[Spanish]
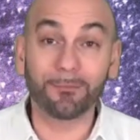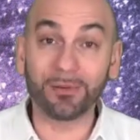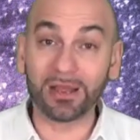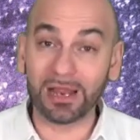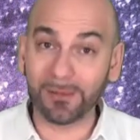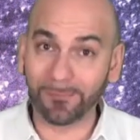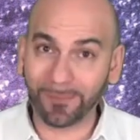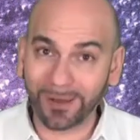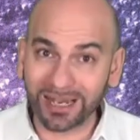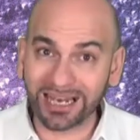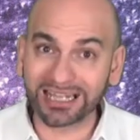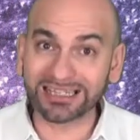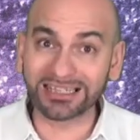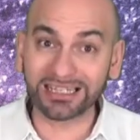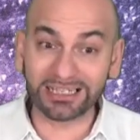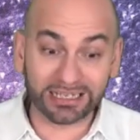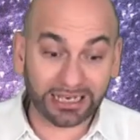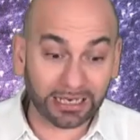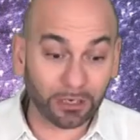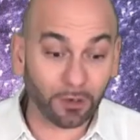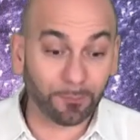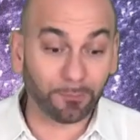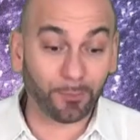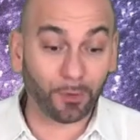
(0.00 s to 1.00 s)
prepárate en
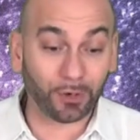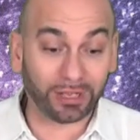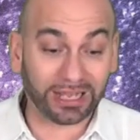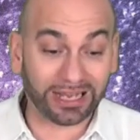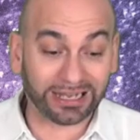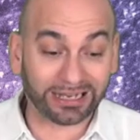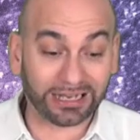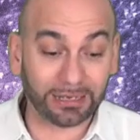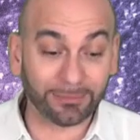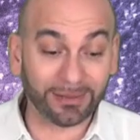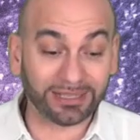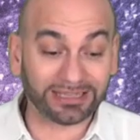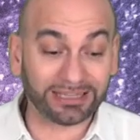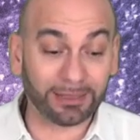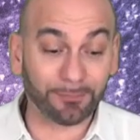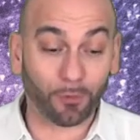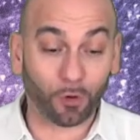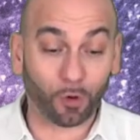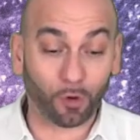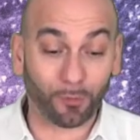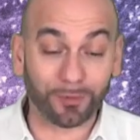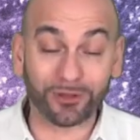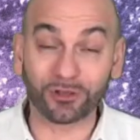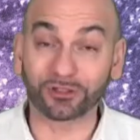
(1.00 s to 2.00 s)
enero porque realmente
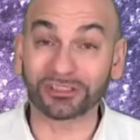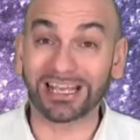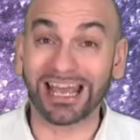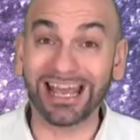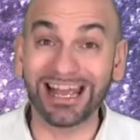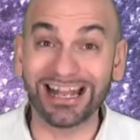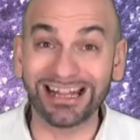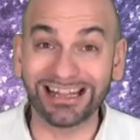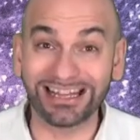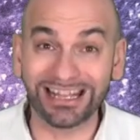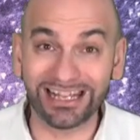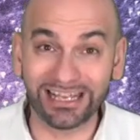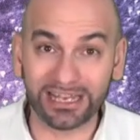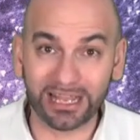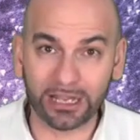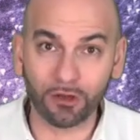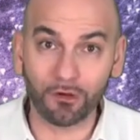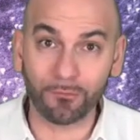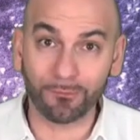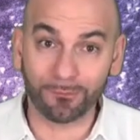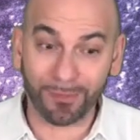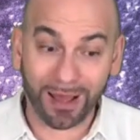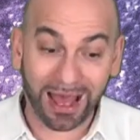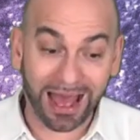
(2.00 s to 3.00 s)
por lo menos el
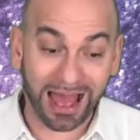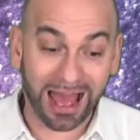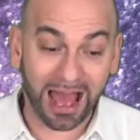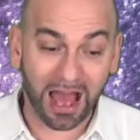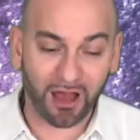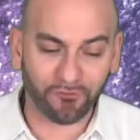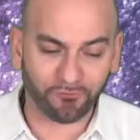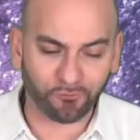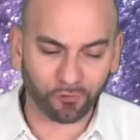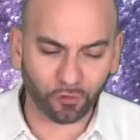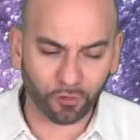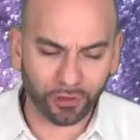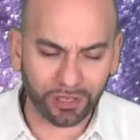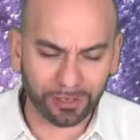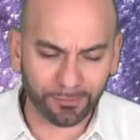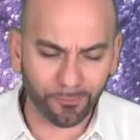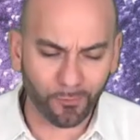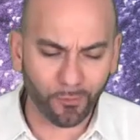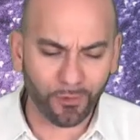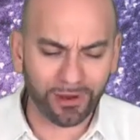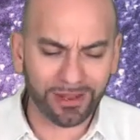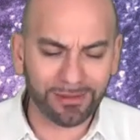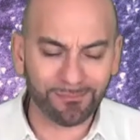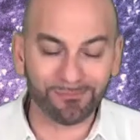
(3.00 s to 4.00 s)
dinero va a fluir
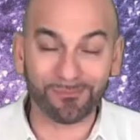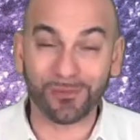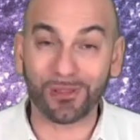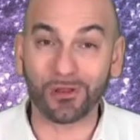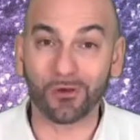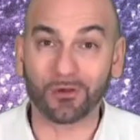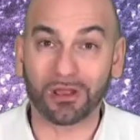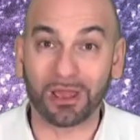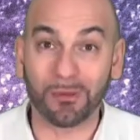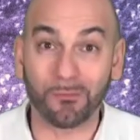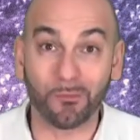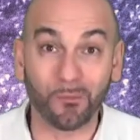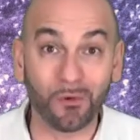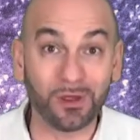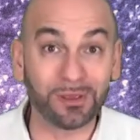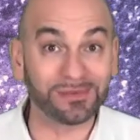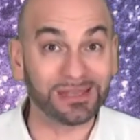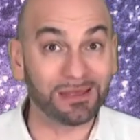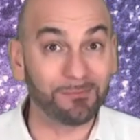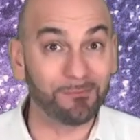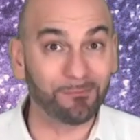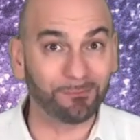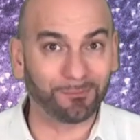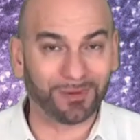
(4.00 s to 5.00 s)
muy, pero que muy
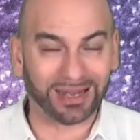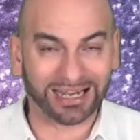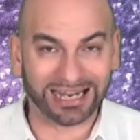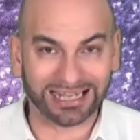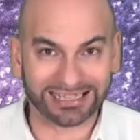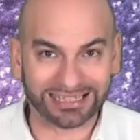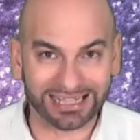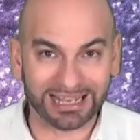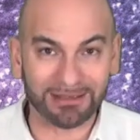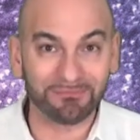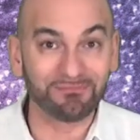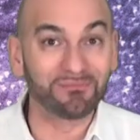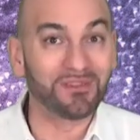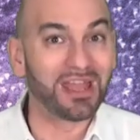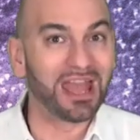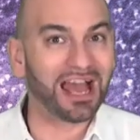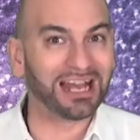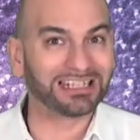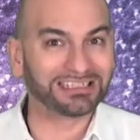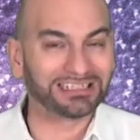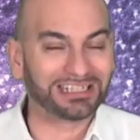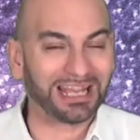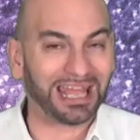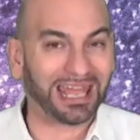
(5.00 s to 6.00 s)
bien para ti.
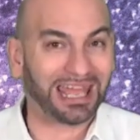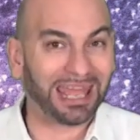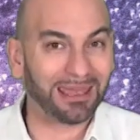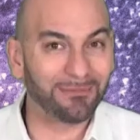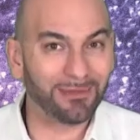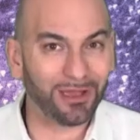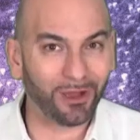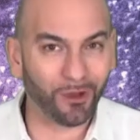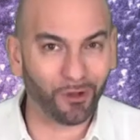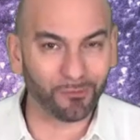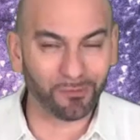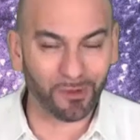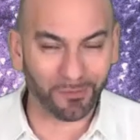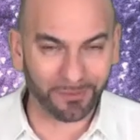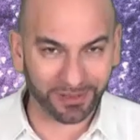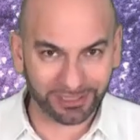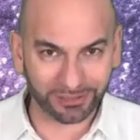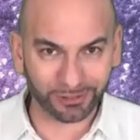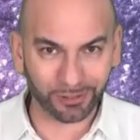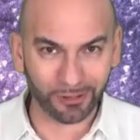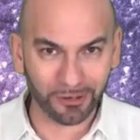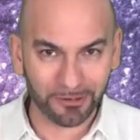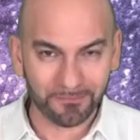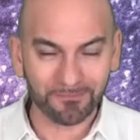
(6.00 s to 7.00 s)
Así que qué mejor
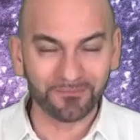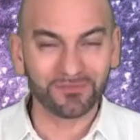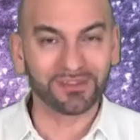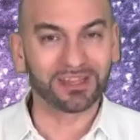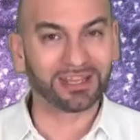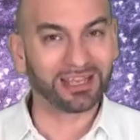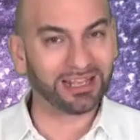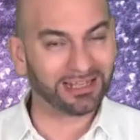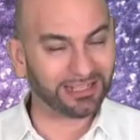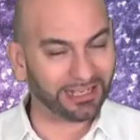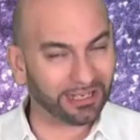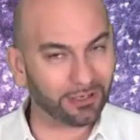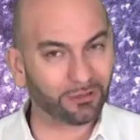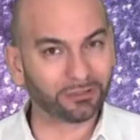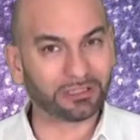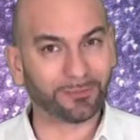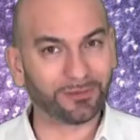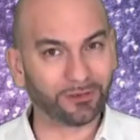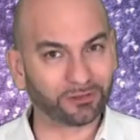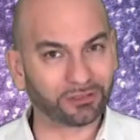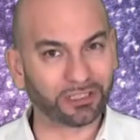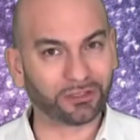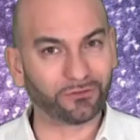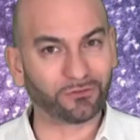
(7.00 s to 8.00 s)
momento, que el dinero
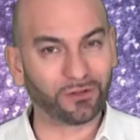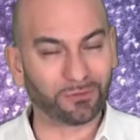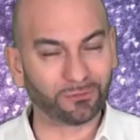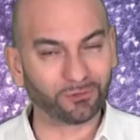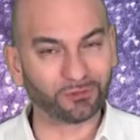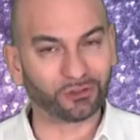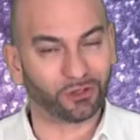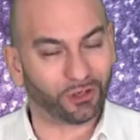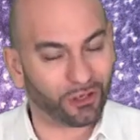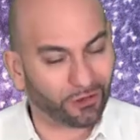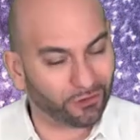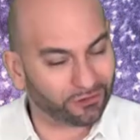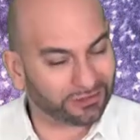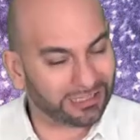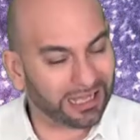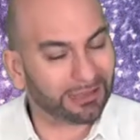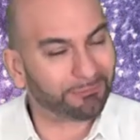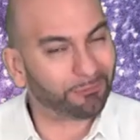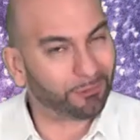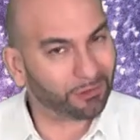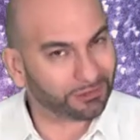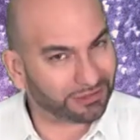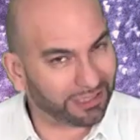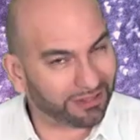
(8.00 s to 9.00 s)
también nos ayuda mucho, que nos
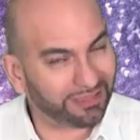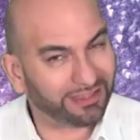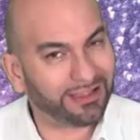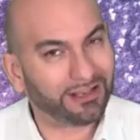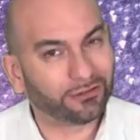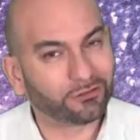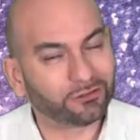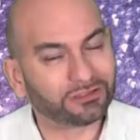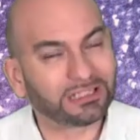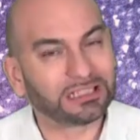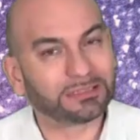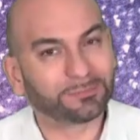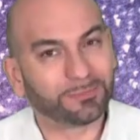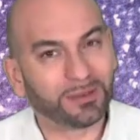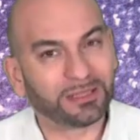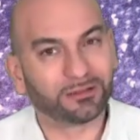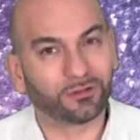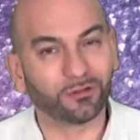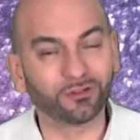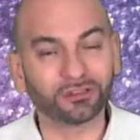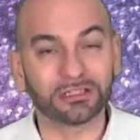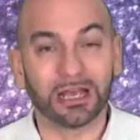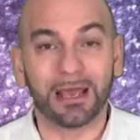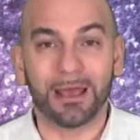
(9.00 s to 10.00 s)
da pues ciertos
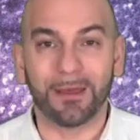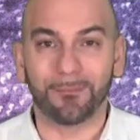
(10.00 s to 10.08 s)
aspectos